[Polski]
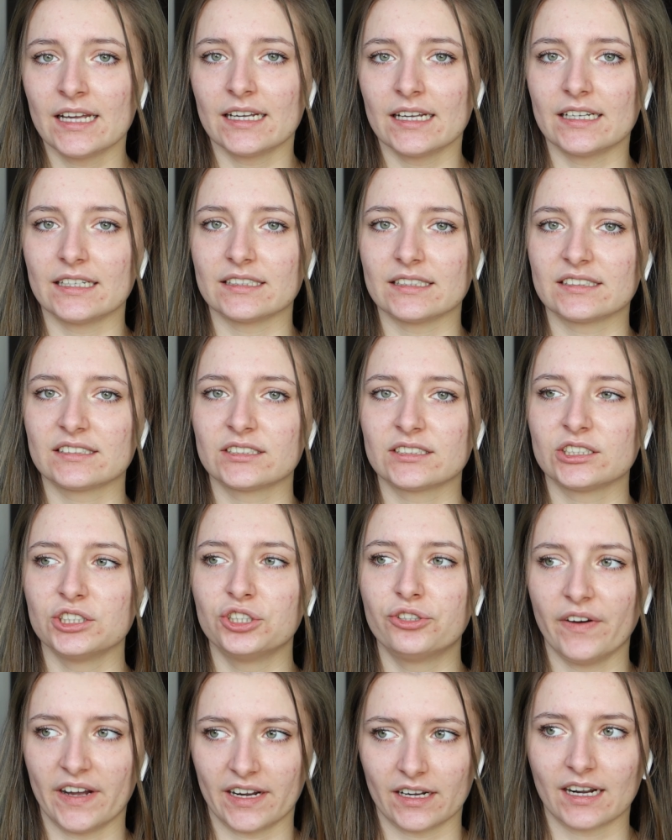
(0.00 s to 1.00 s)
E,
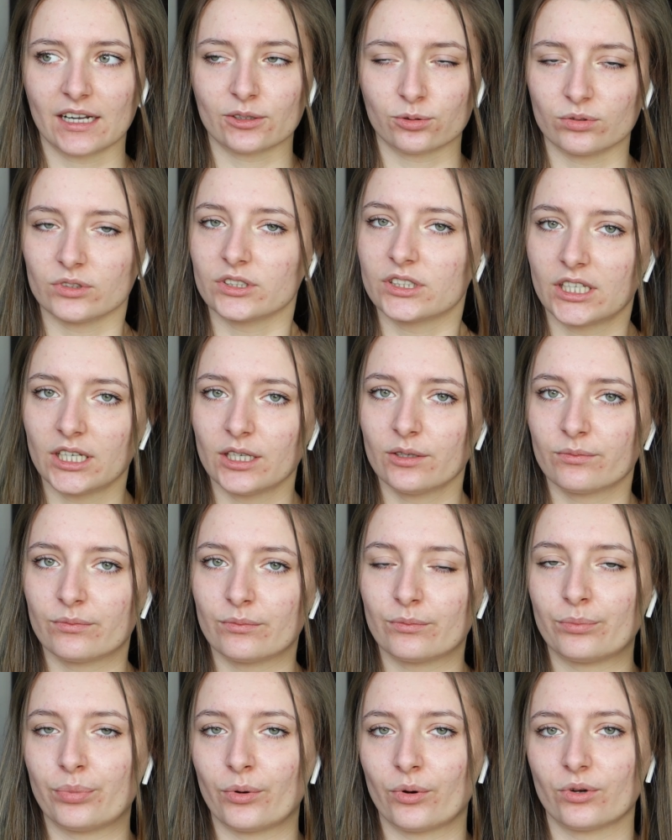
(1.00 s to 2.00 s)
dwa gatunki,
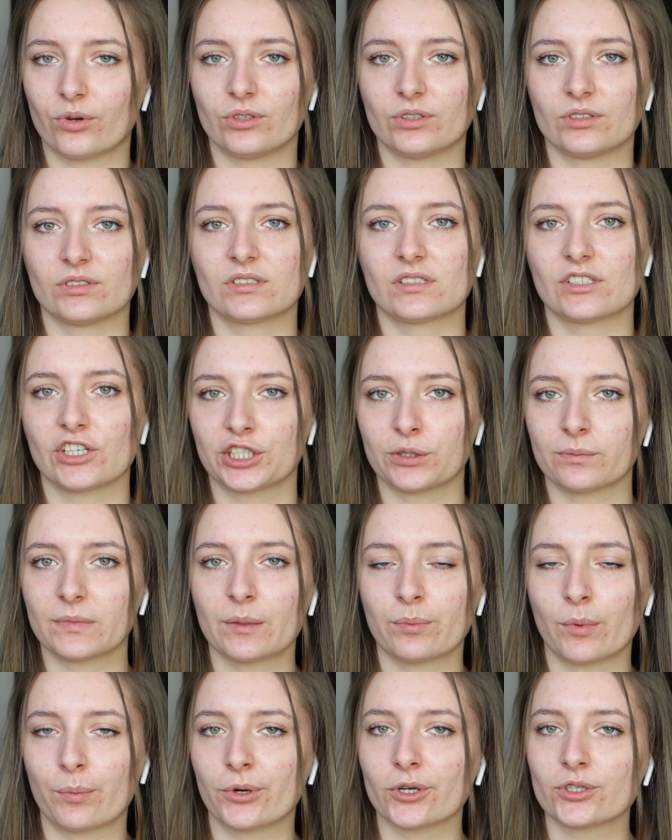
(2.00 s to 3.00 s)
bo coś
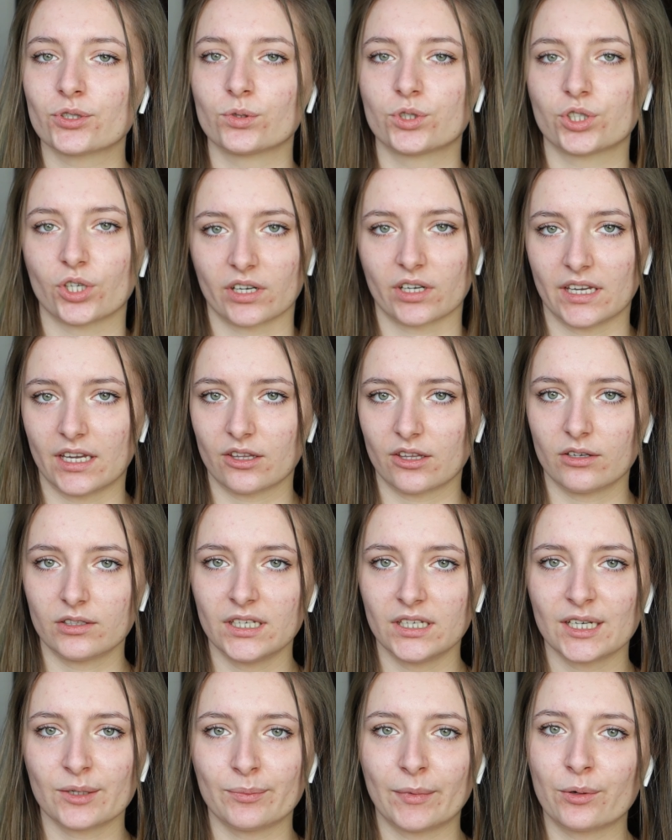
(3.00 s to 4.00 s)
mnie po prostu ciągnie do nich.